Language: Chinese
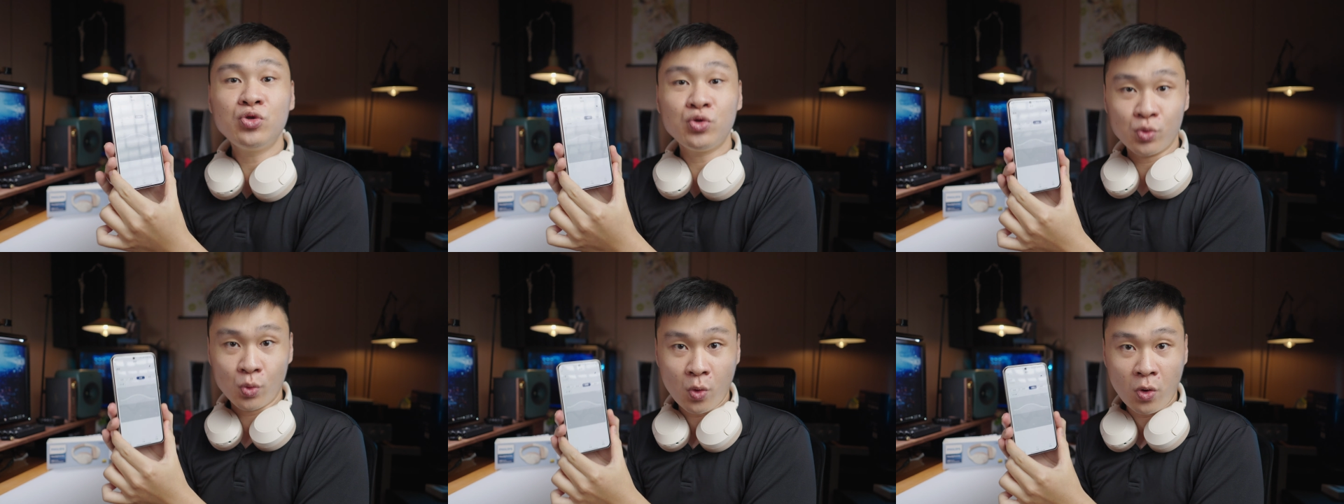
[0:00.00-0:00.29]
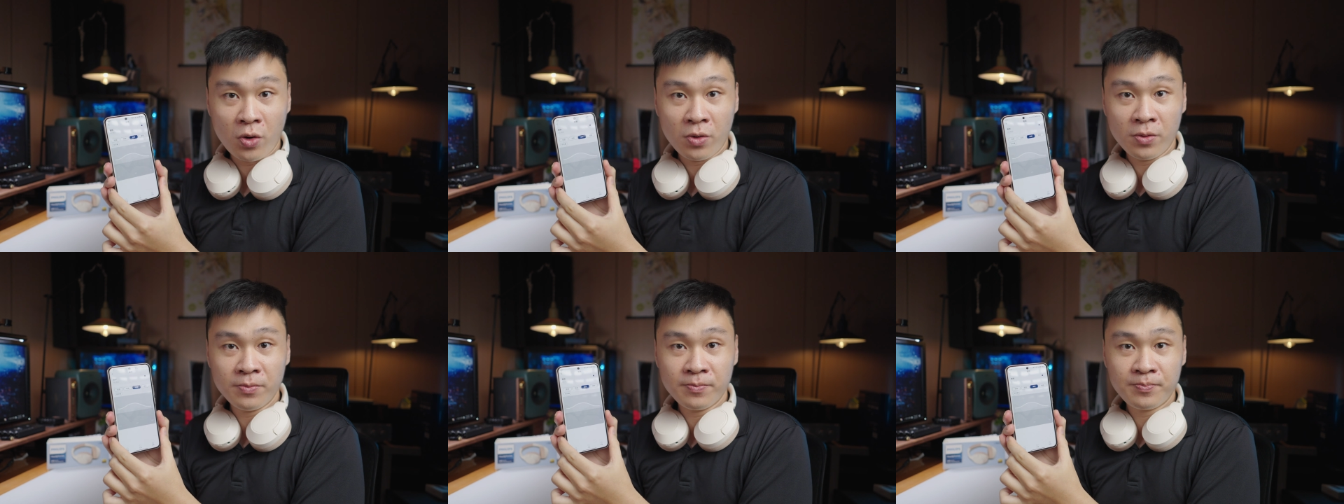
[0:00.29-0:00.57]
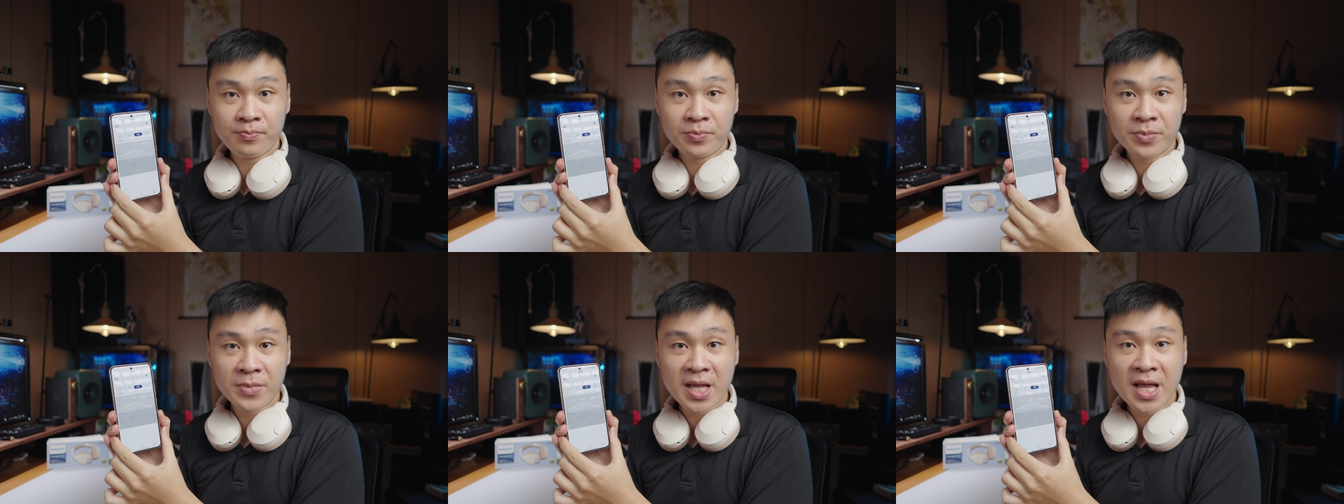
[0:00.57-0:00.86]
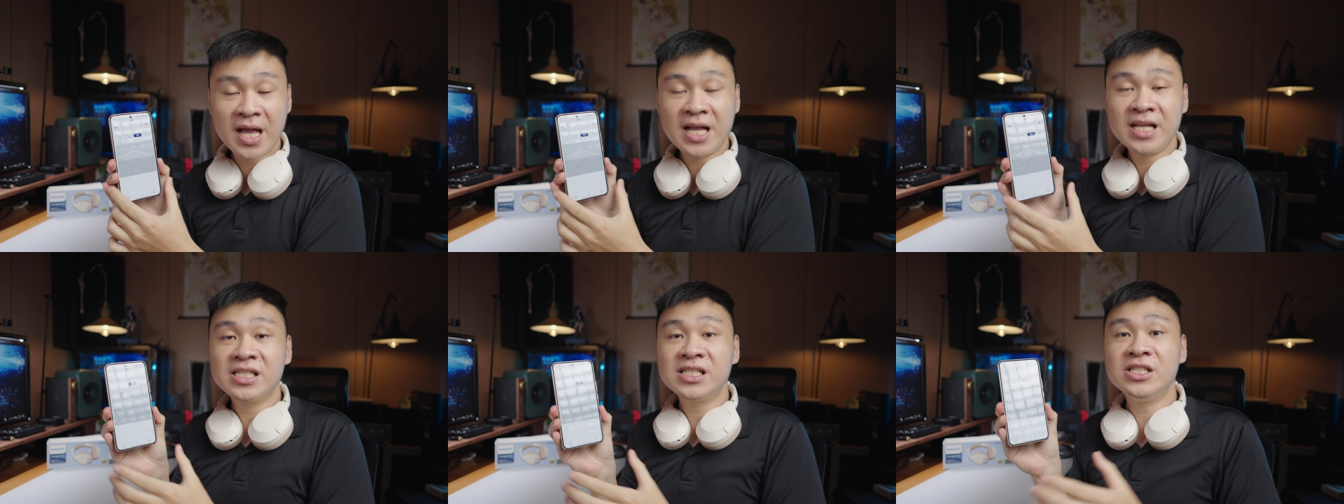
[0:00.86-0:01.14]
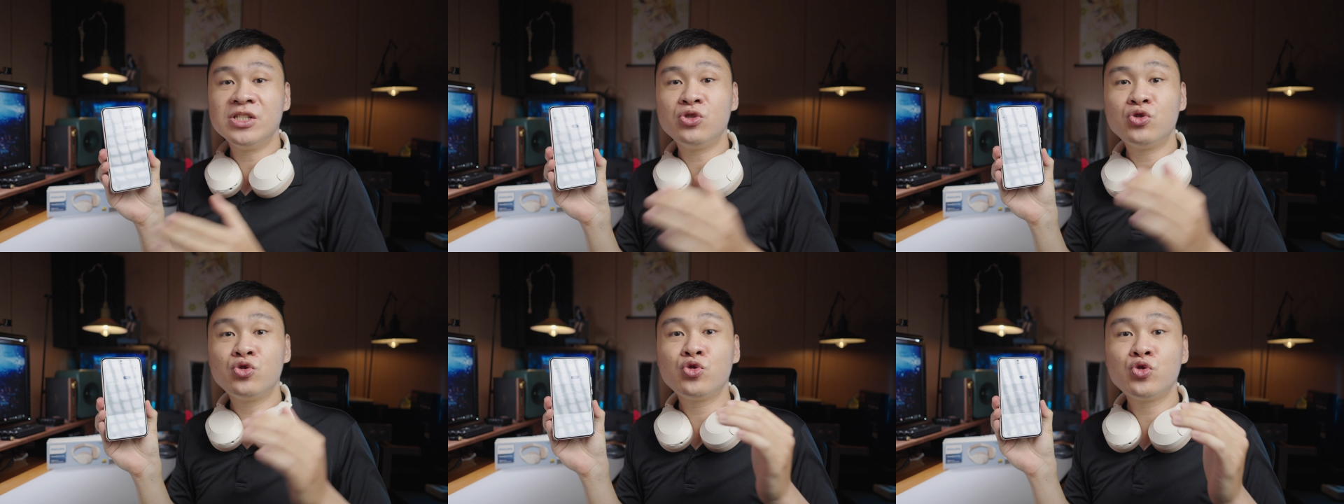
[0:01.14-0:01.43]
浊
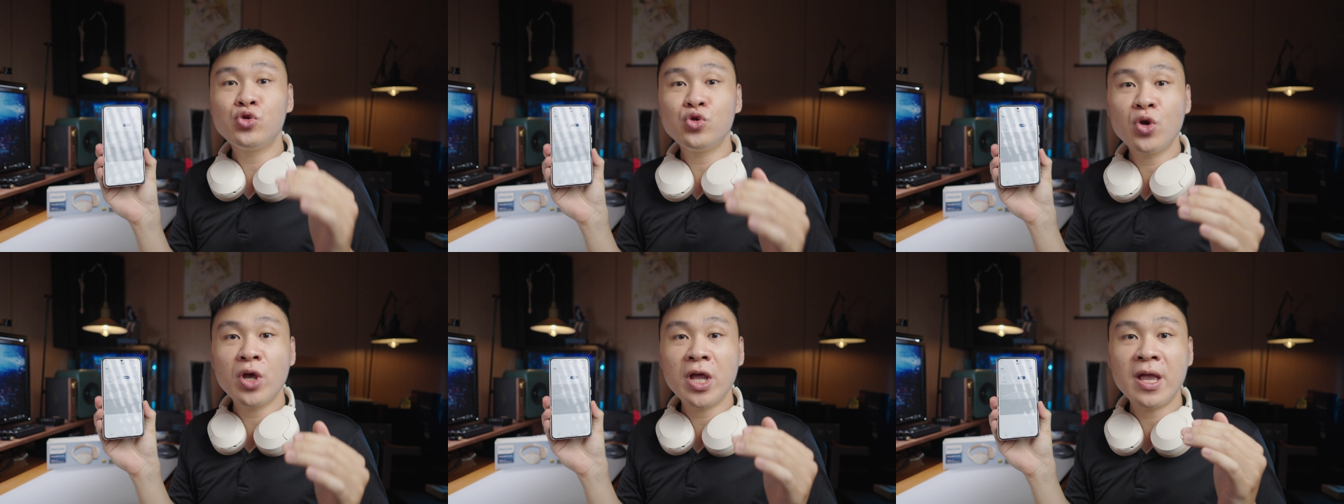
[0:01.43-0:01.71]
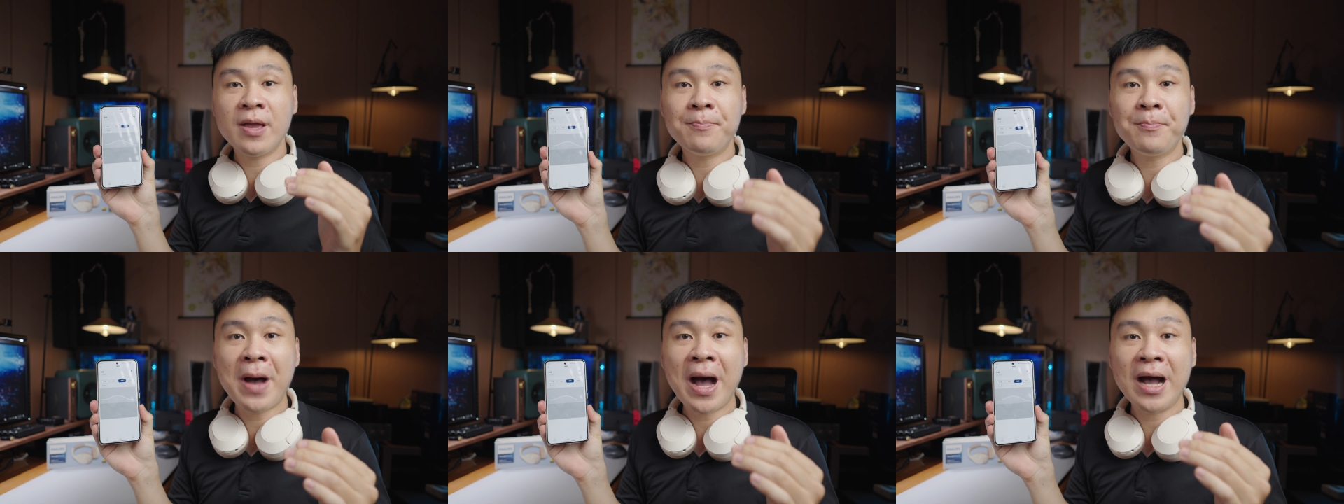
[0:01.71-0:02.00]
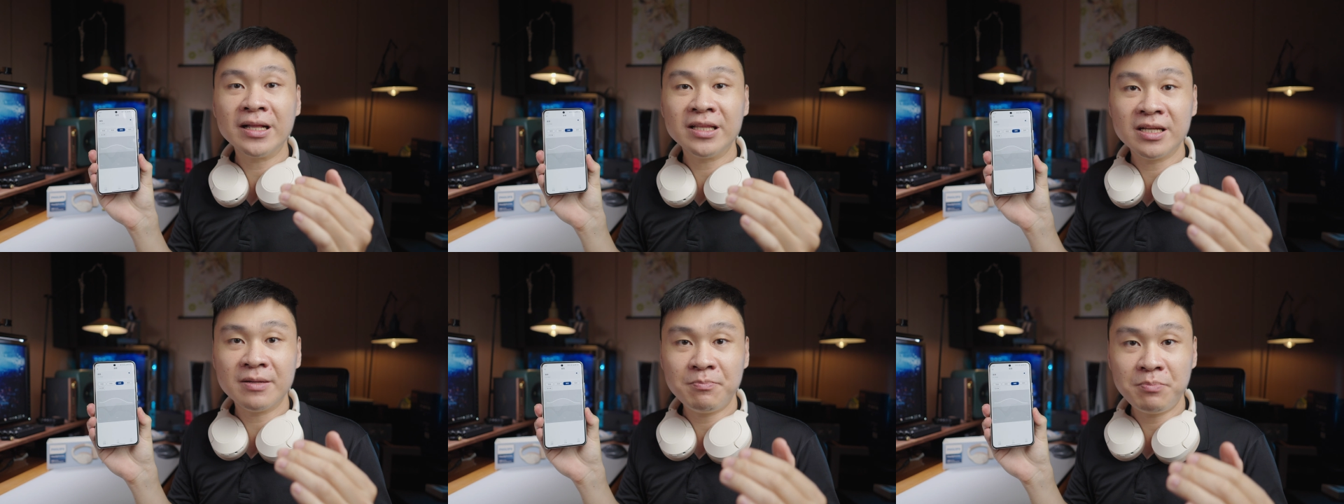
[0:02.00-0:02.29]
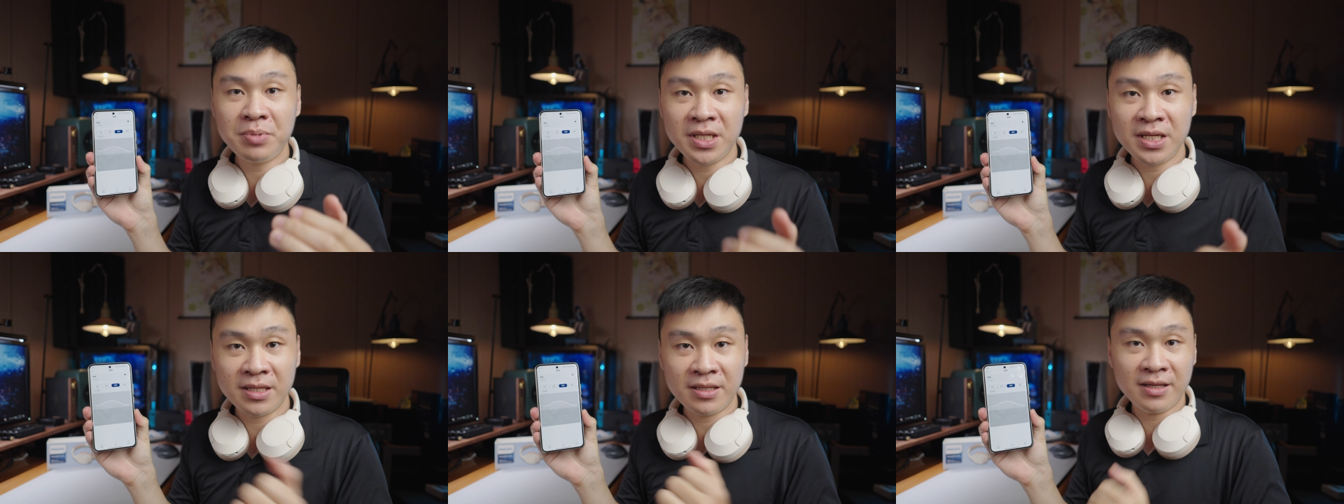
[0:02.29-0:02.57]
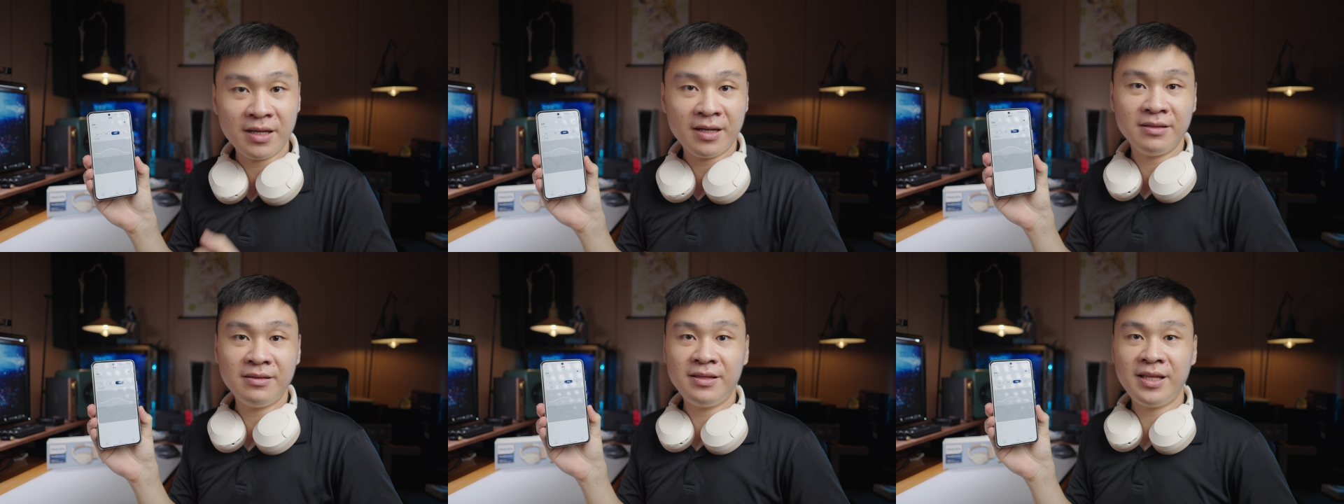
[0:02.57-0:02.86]
是最棒的平
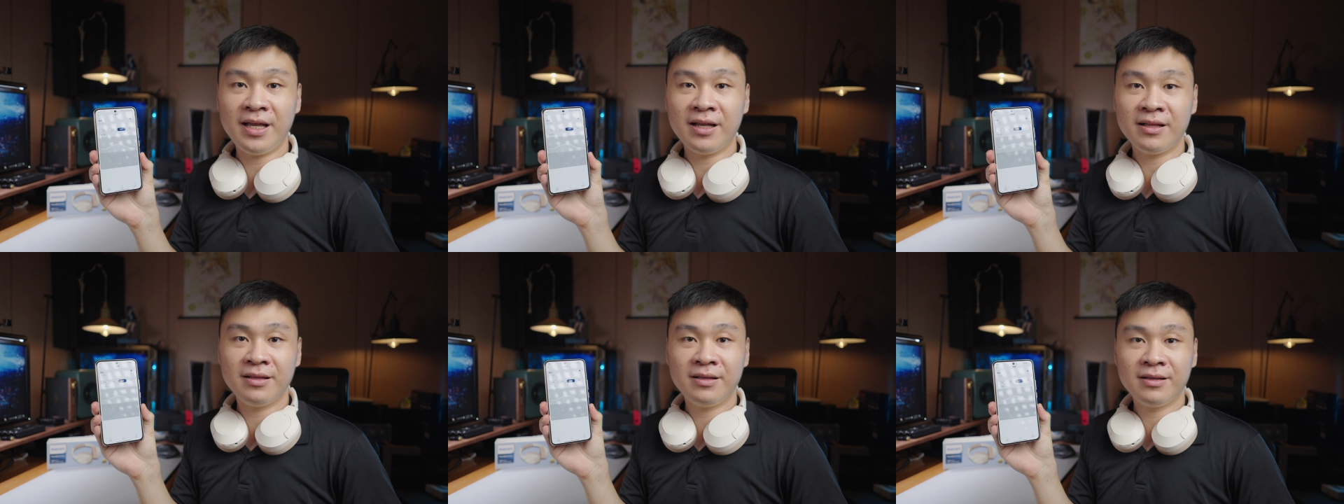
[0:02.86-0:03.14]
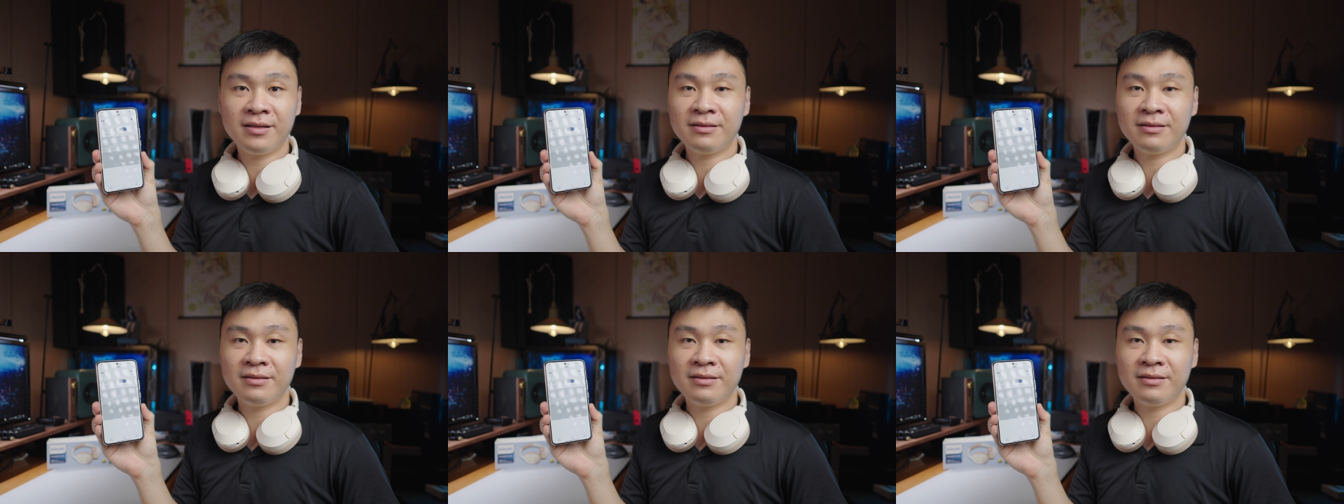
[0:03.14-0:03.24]
衡点。